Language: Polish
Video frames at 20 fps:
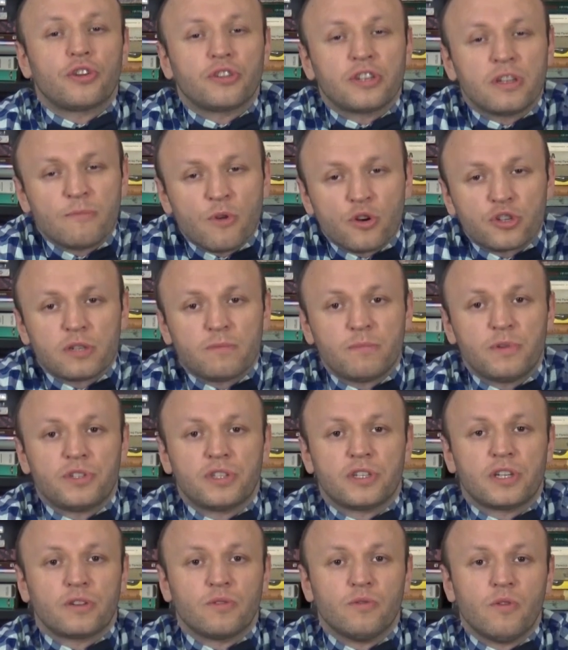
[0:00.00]
to nie może być
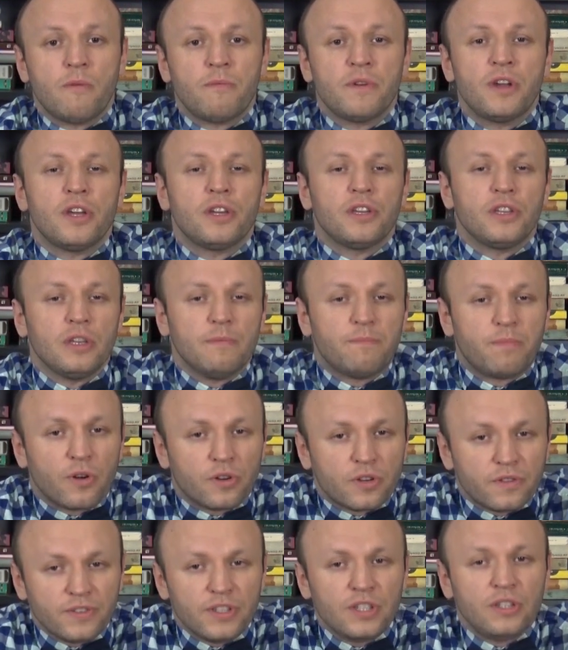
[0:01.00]
regułą i
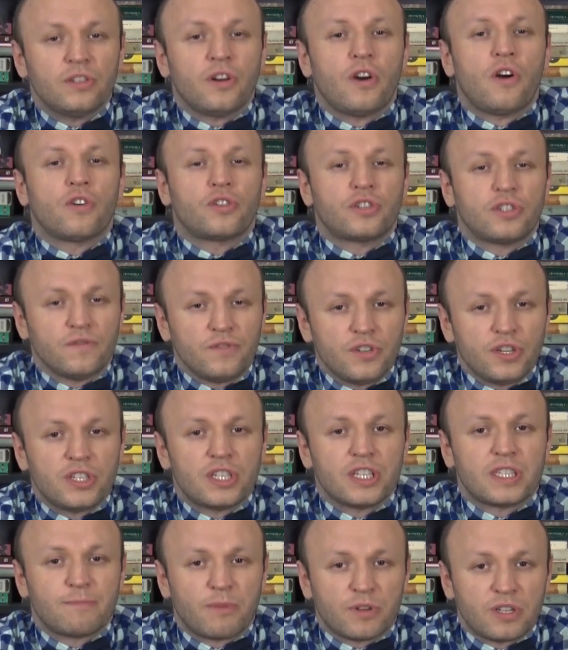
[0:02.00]
powinno
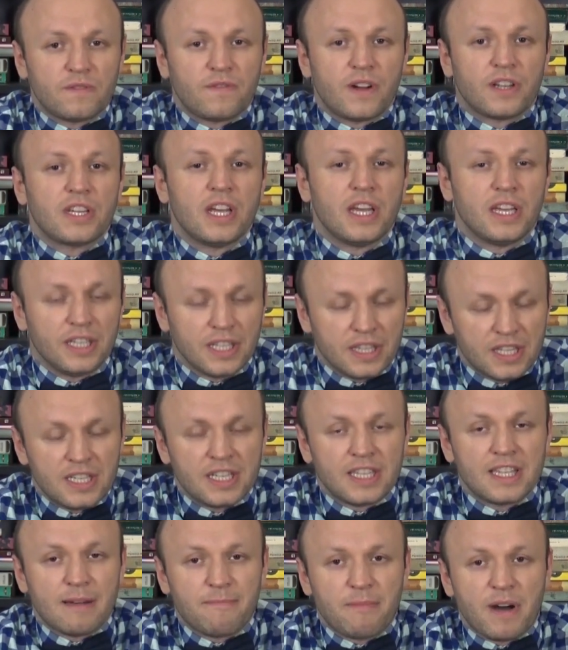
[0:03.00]
oczywiście spoczywać
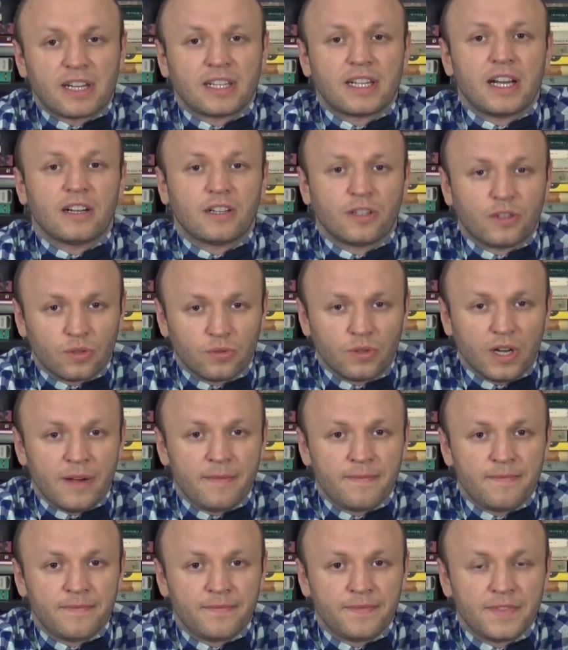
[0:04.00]
jedynie na barkach króla.
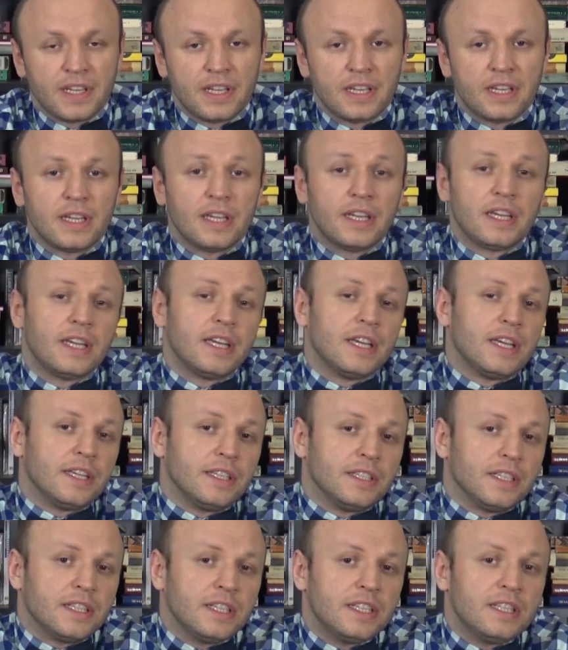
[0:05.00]

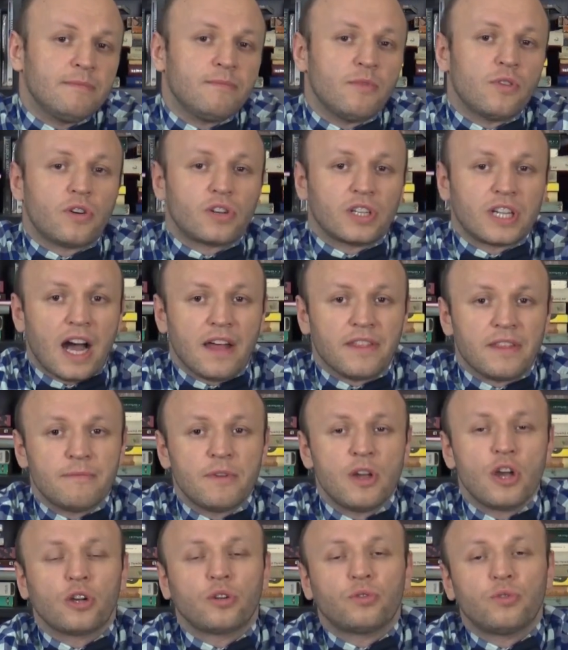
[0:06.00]
Jedynym organem,
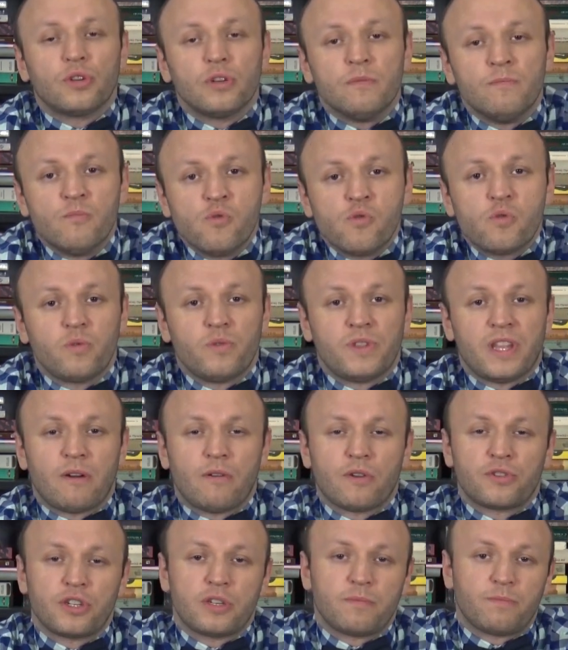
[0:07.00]
który mógł
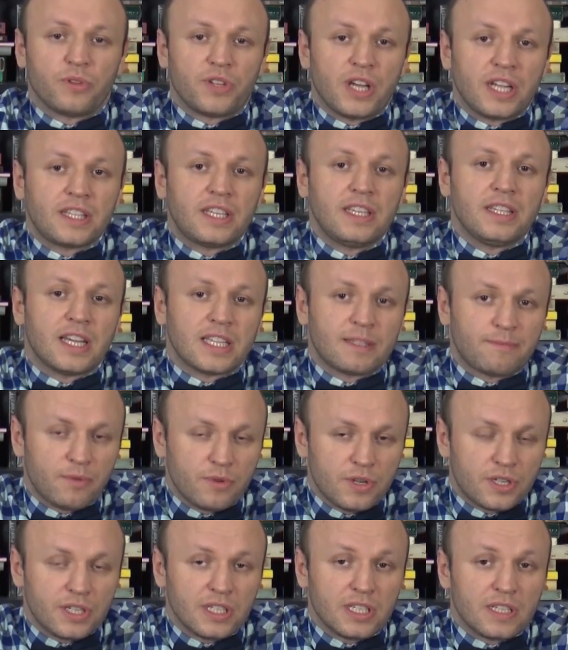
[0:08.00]
nałożyć podatki na
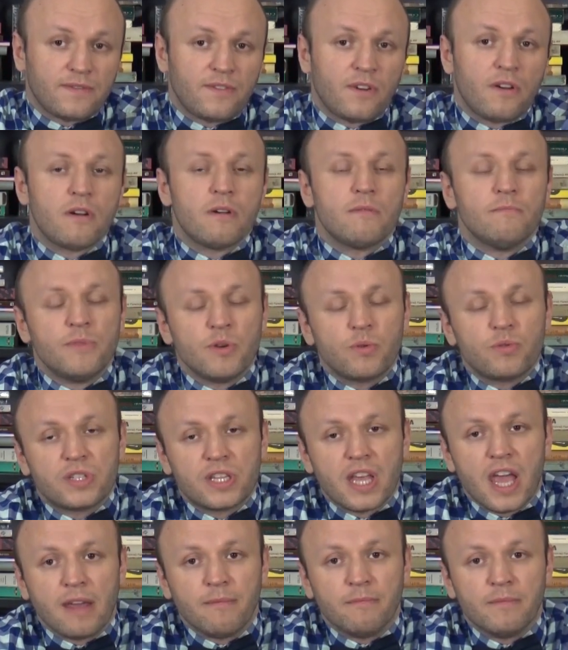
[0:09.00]
społeczeństwo, był
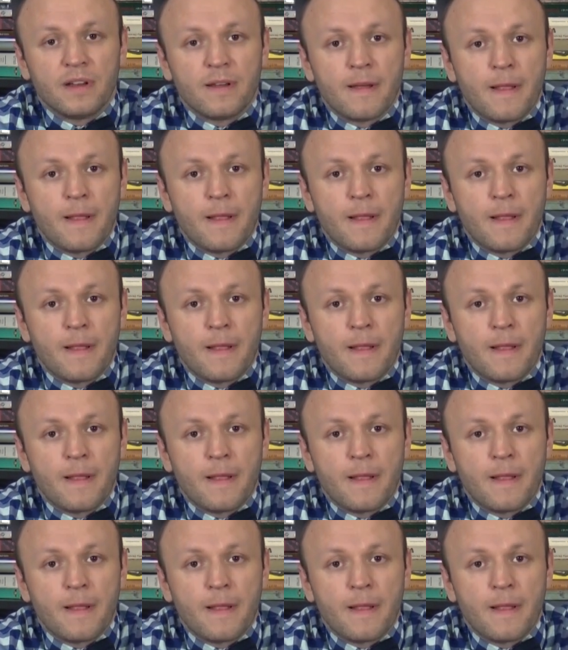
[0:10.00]
Sejm.